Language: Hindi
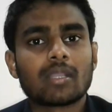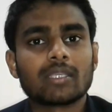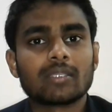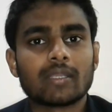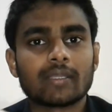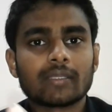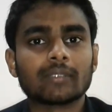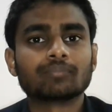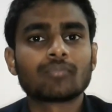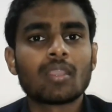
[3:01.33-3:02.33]
मांग ही रहे
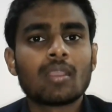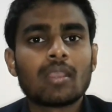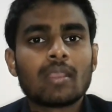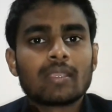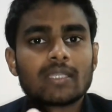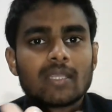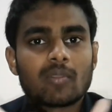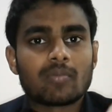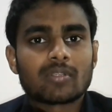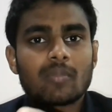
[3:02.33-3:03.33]
हैं यदि
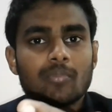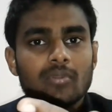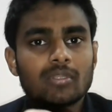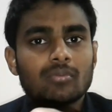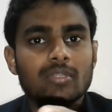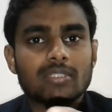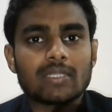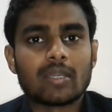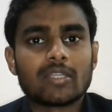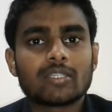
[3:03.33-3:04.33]
आपके पास कंप्यूटर की थोड़ी सी
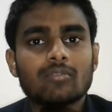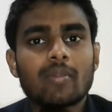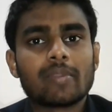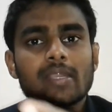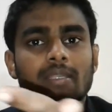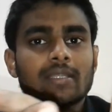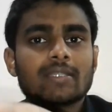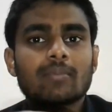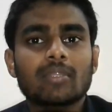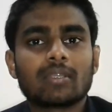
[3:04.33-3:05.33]
नॉलेज है तो आप डायरेक्टली
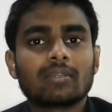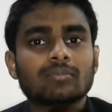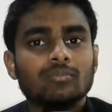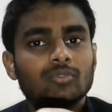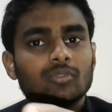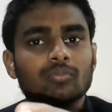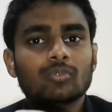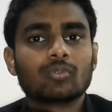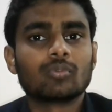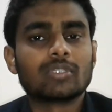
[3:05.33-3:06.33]
एग्ज़ाम देके
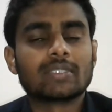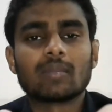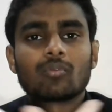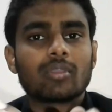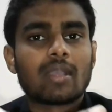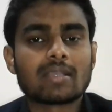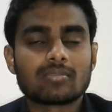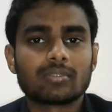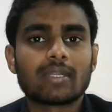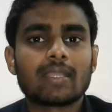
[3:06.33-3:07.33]
एग्ज़ाम कोई खास
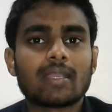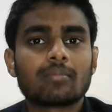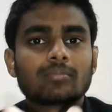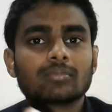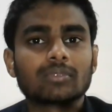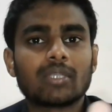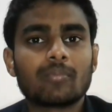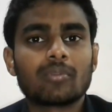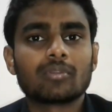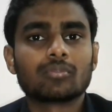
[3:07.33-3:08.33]
होता नहीं आप
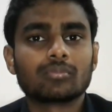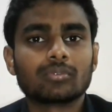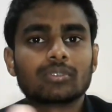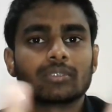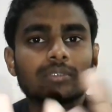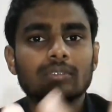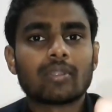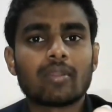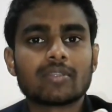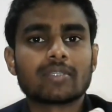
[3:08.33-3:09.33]
कंप्यूटर का
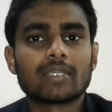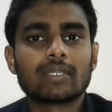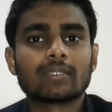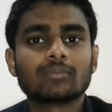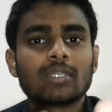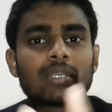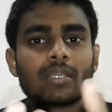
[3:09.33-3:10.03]
नॉलेज है अगर